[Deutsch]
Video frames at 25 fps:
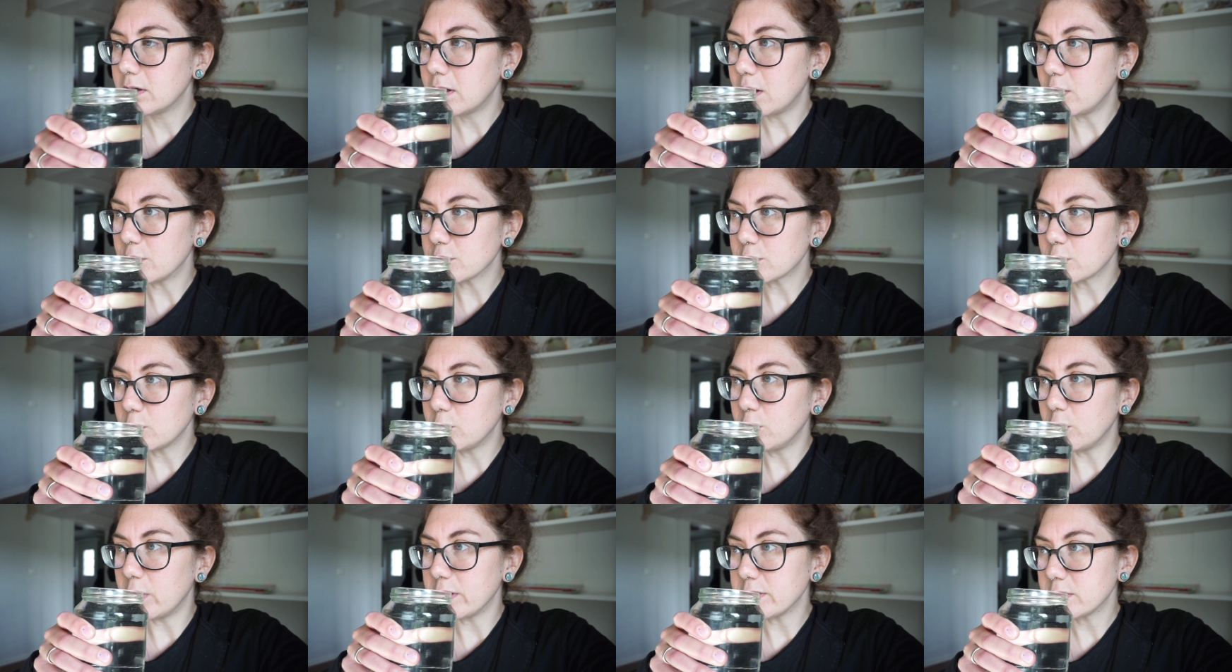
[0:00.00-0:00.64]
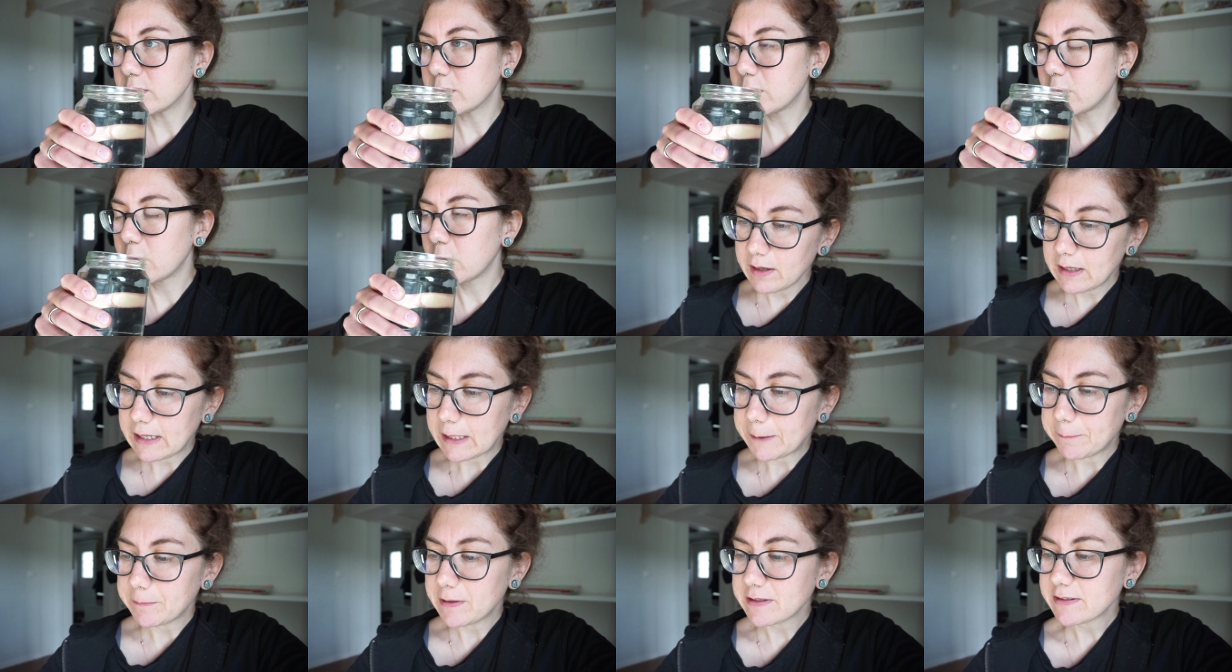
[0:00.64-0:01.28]
rausgehört.
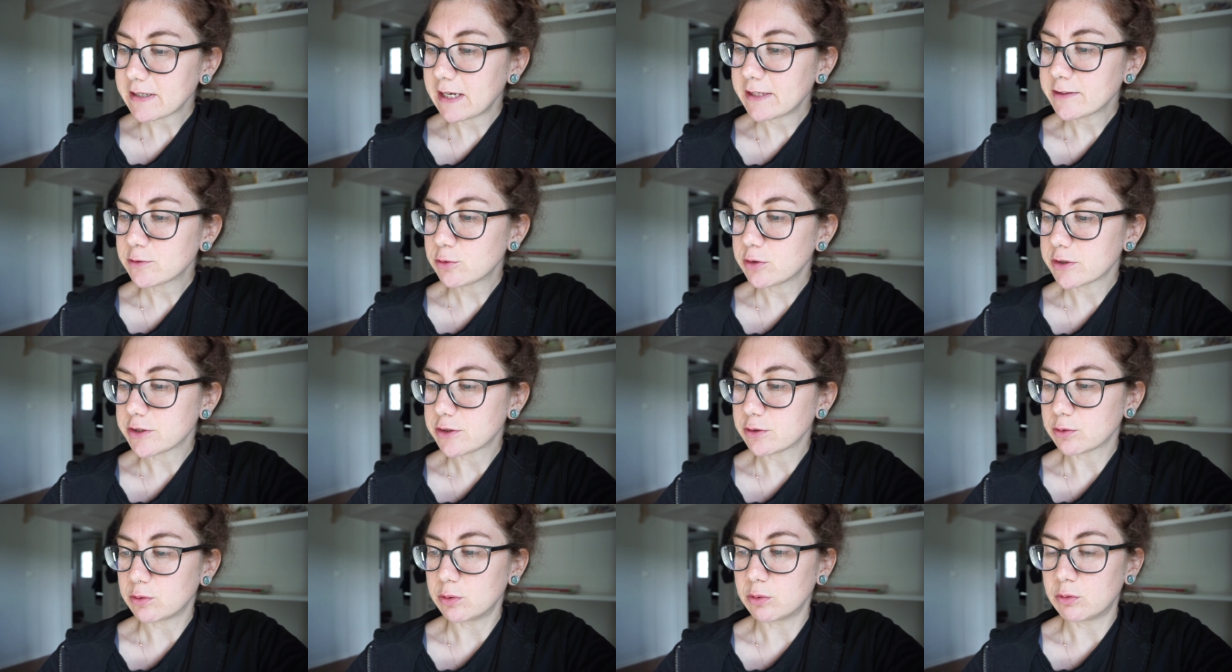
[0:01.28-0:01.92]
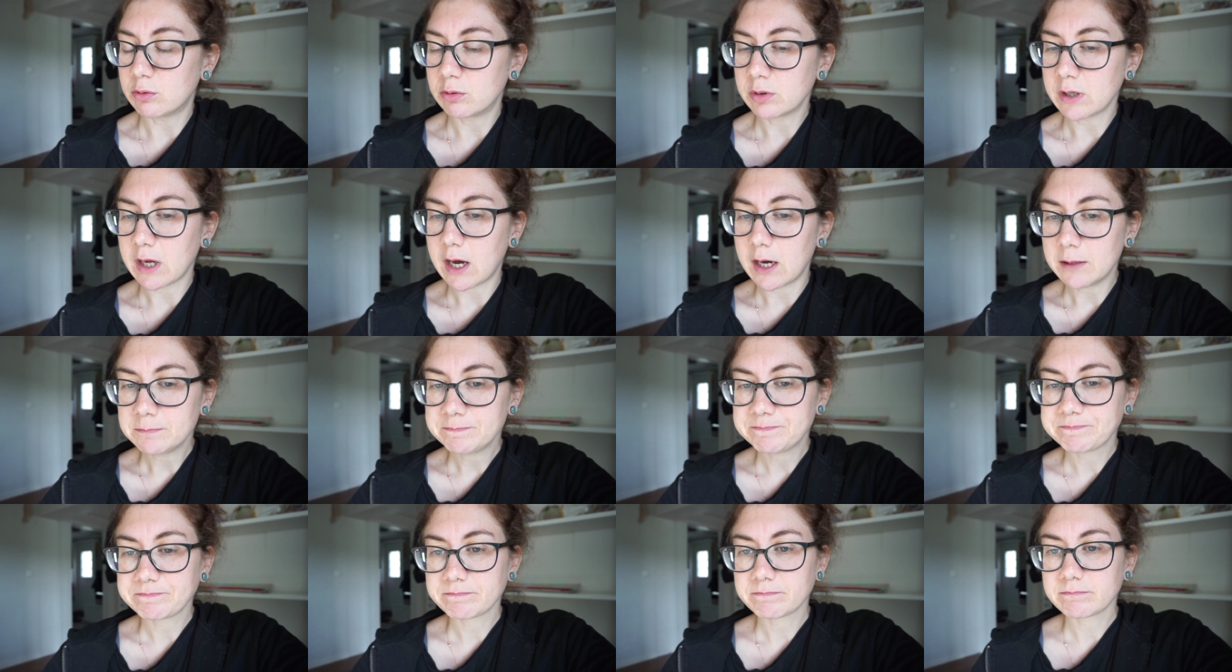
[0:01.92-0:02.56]
Ja, das ganz kurz zu
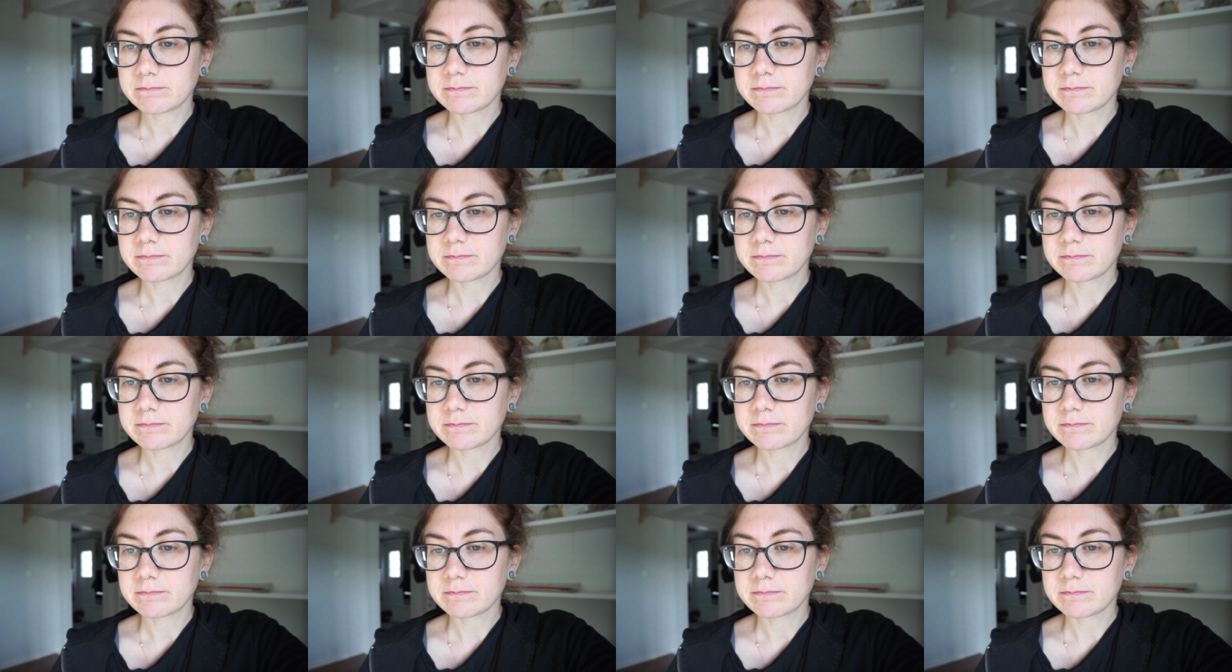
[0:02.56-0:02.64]
Corona.